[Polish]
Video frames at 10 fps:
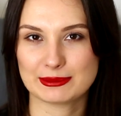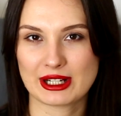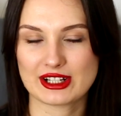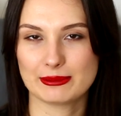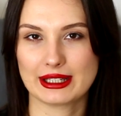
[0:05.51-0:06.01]

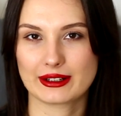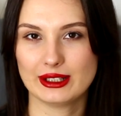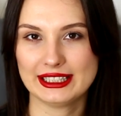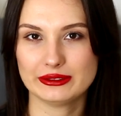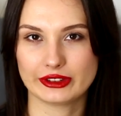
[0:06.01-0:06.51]
zapraszam na
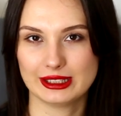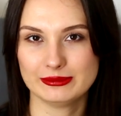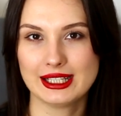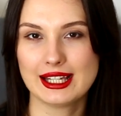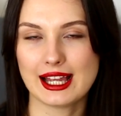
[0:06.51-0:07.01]
kolejny
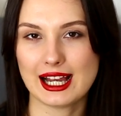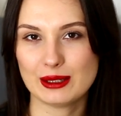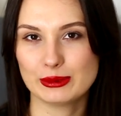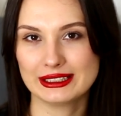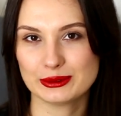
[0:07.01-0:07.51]
film,
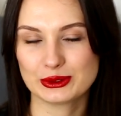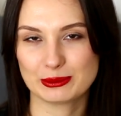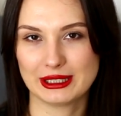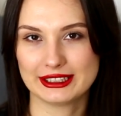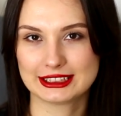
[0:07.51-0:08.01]
a będą
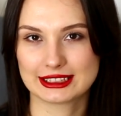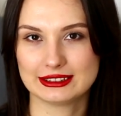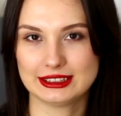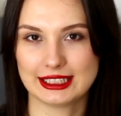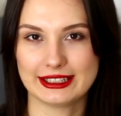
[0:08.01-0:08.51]
to plany
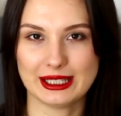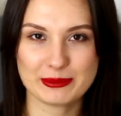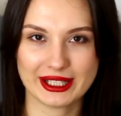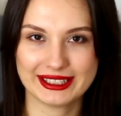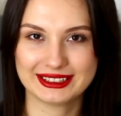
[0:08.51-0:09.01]
czytelnicze na
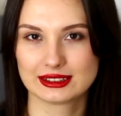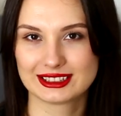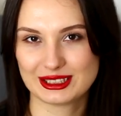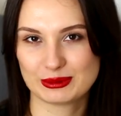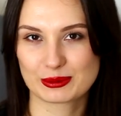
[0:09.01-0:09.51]
maj,
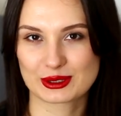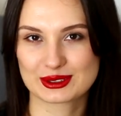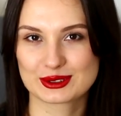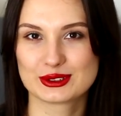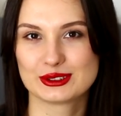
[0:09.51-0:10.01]
czyli po
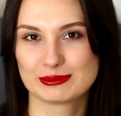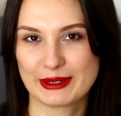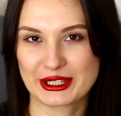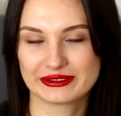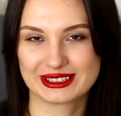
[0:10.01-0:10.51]
prostu
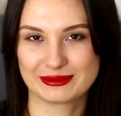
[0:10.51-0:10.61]
majowy